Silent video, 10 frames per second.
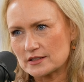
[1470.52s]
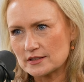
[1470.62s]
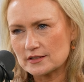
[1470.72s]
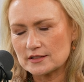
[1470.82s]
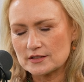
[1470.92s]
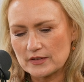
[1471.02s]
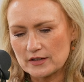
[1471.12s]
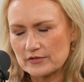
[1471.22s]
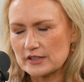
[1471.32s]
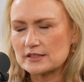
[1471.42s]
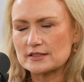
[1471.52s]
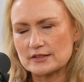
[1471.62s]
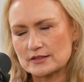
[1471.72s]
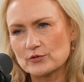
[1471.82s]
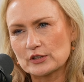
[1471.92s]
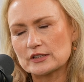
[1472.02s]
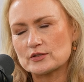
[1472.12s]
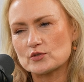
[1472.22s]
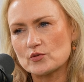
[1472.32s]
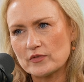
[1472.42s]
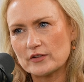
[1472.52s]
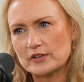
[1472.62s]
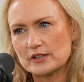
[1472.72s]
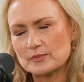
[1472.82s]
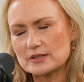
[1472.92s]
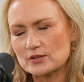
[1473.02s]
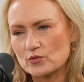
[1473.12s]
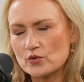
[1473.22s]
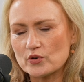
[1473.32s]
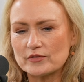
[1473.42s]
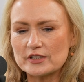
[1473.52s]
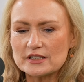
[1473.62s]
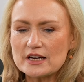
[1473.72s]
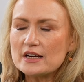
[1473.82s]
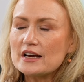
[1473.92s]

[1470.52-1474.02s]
Sinne. Ne? Das wäre vielleicht, das jetzt wirklich zu tun, wäre vielleicht ein bisschen unhöflich.